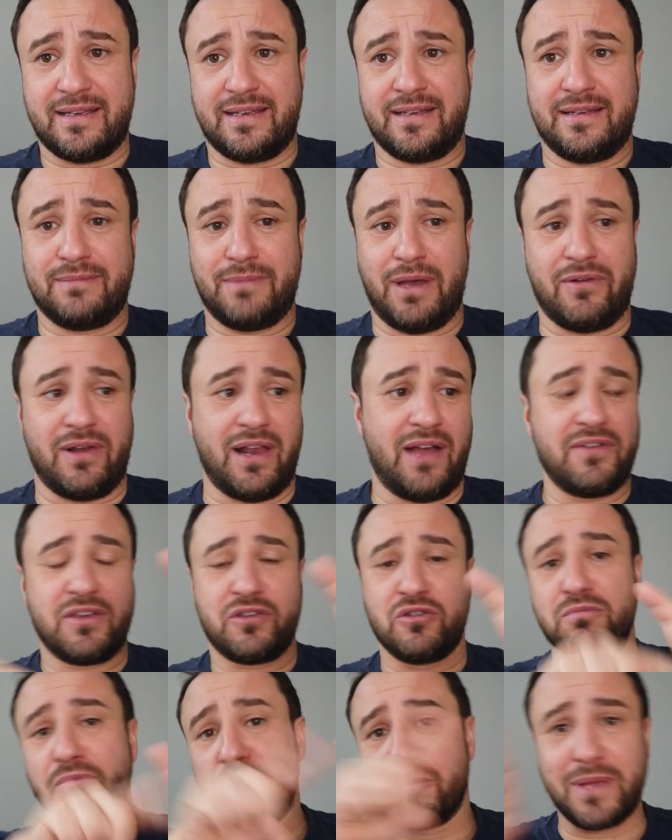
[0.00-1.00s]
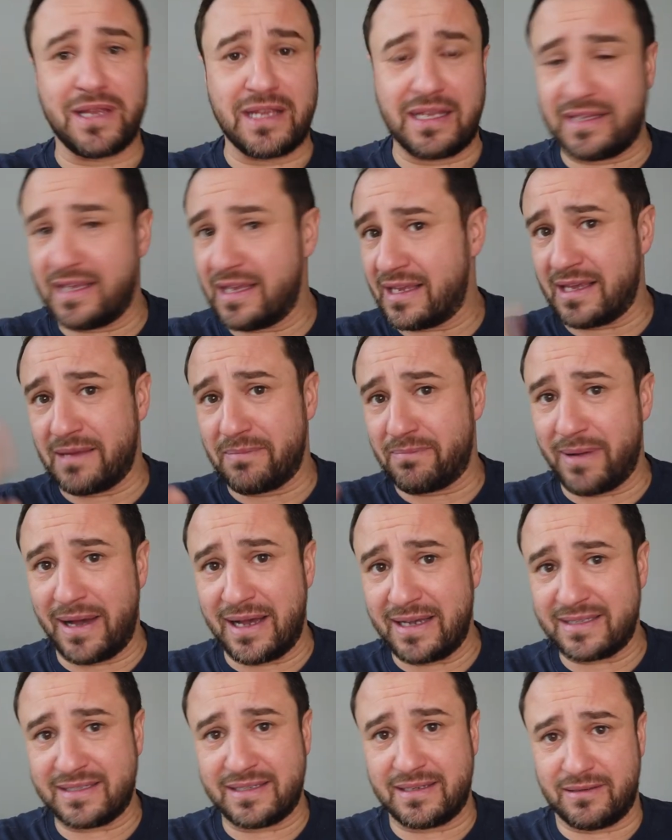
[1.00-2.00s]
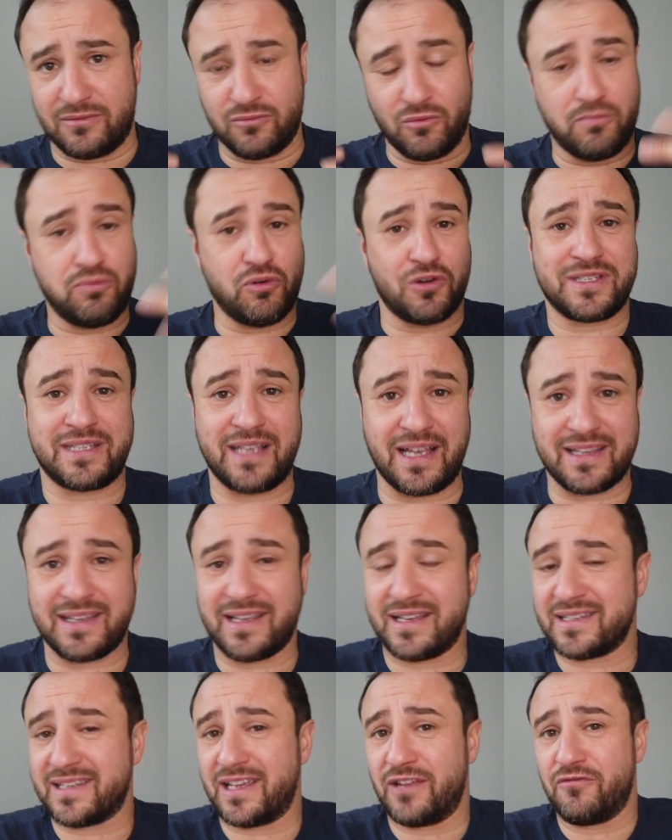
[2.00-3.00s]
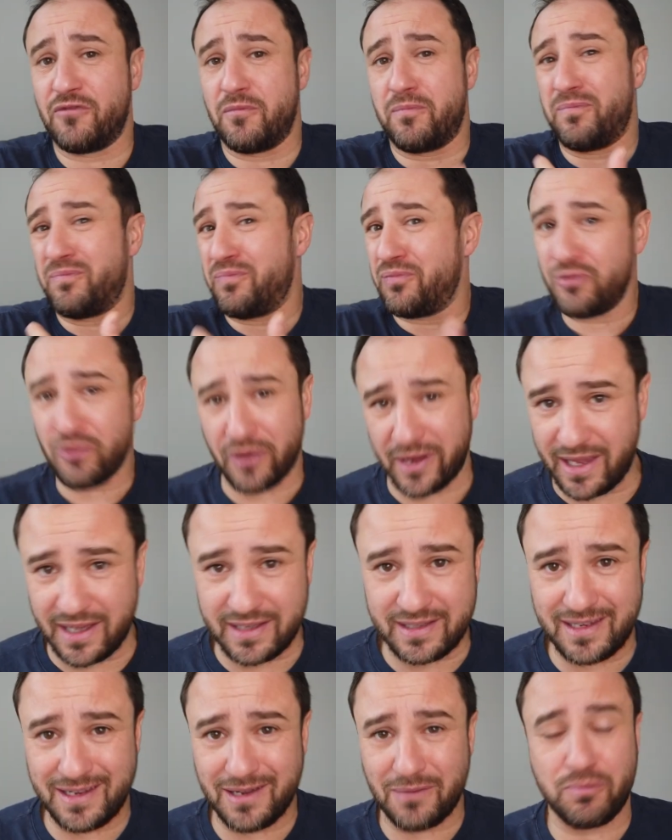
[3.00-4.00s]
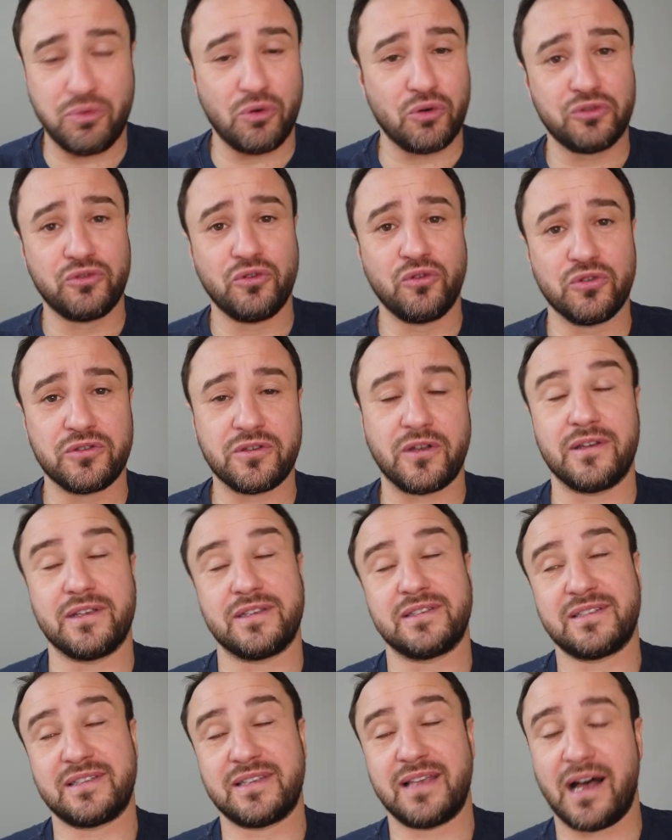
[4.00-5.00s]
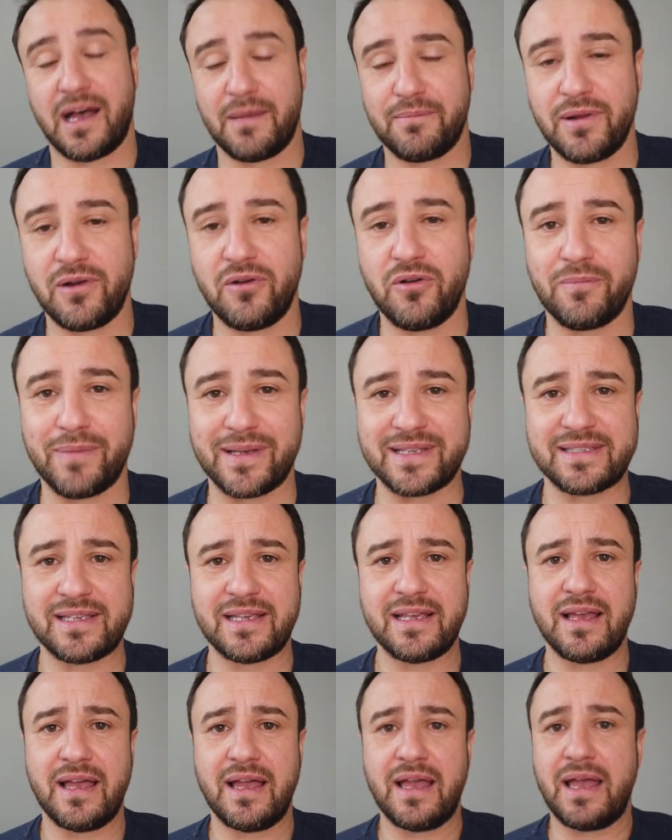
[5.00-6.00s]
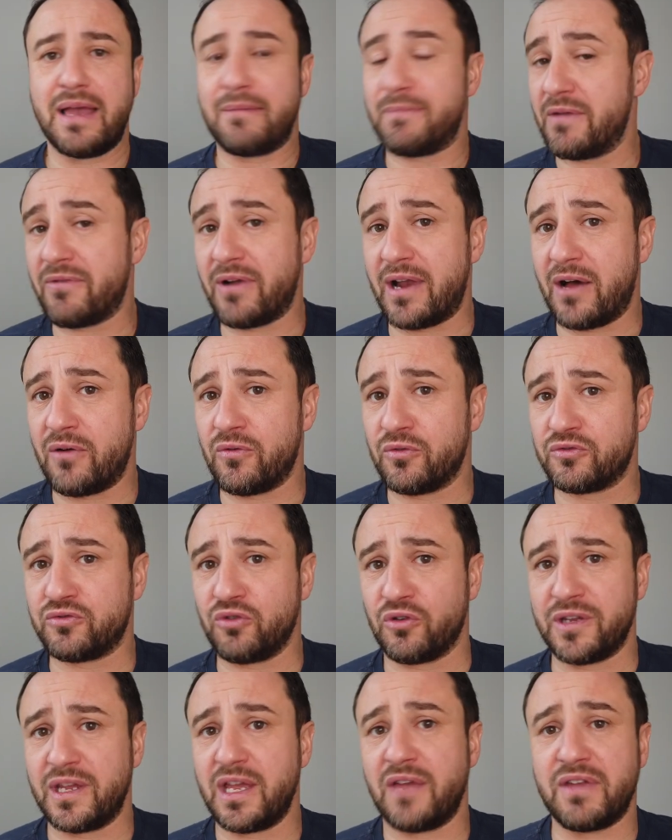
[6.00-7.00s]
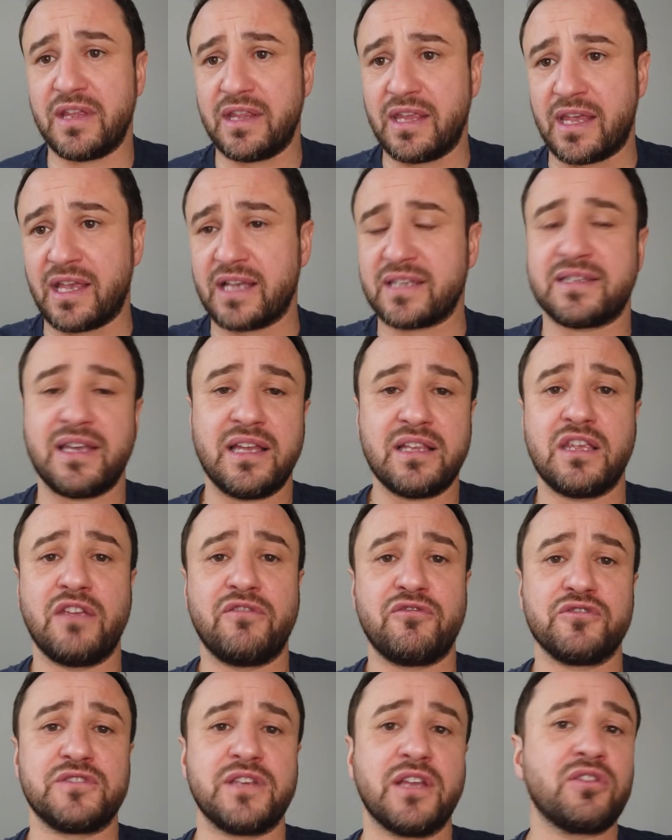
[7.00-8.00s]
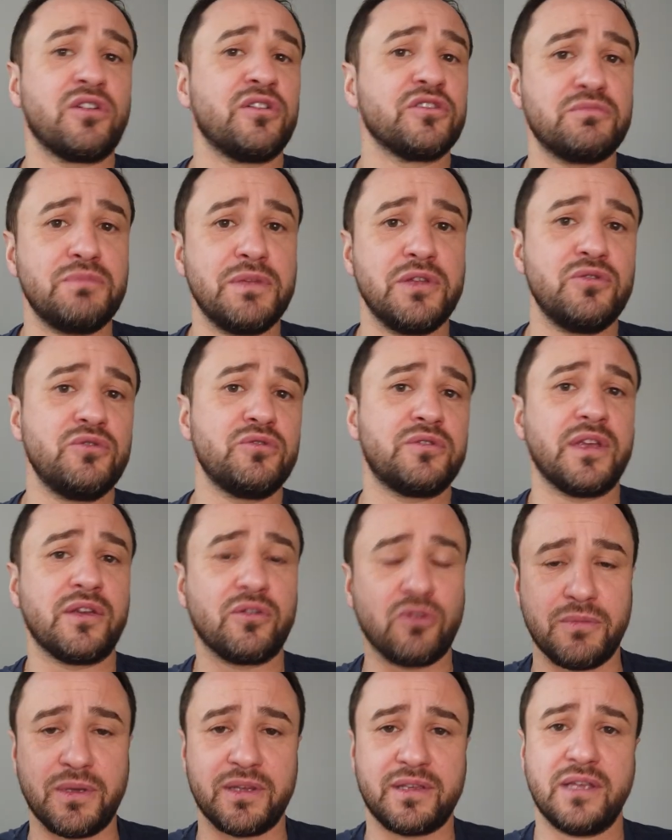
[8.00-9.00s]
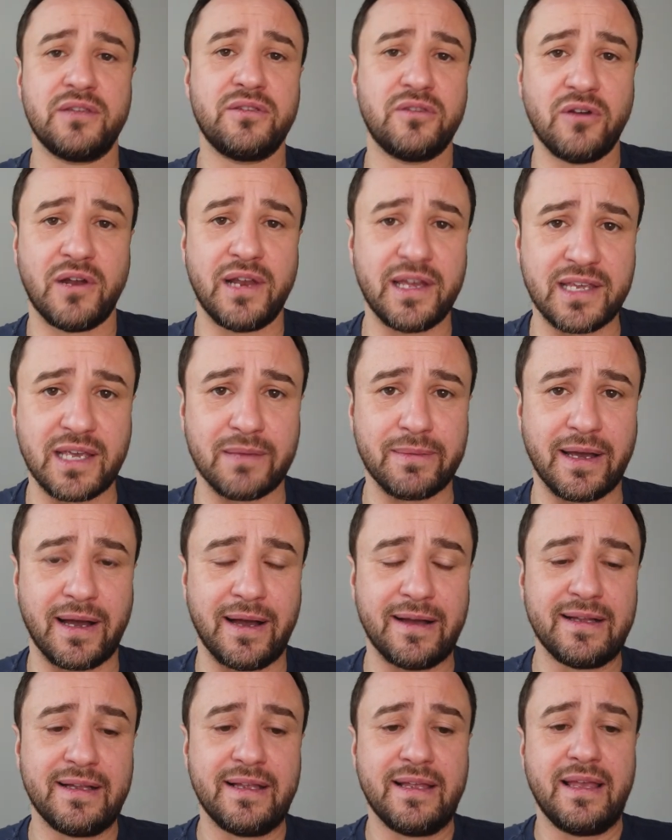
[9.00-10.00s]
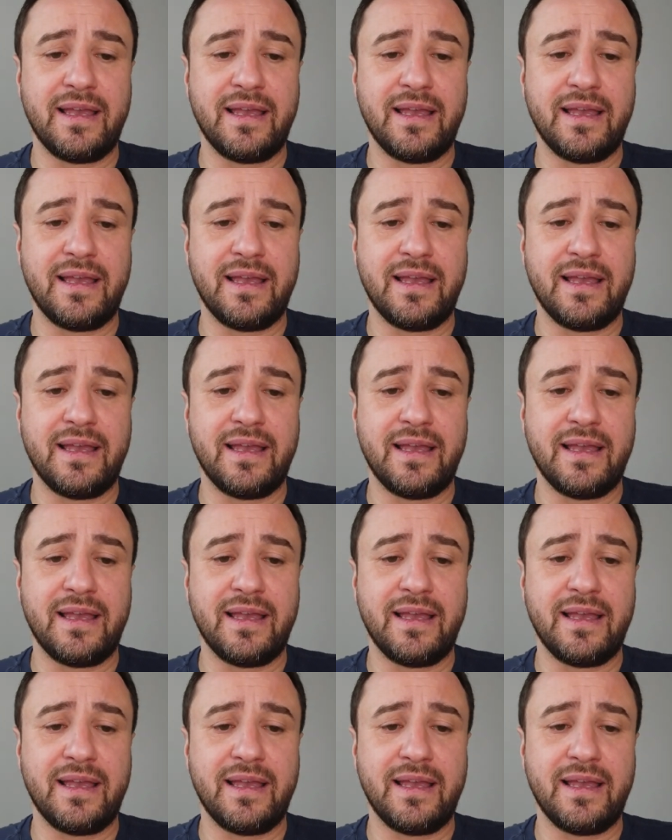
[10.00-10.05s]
Euh, bah voilà, avec une bande magnétique qui passe. Donc pour certains, ça ne veut plus rien dire. Pour d'autres, ça rappelle le passé. Mais voilà, on tournait avec des cassettes qui faisaient 30 minutes et qu'on mettait dans la caméra.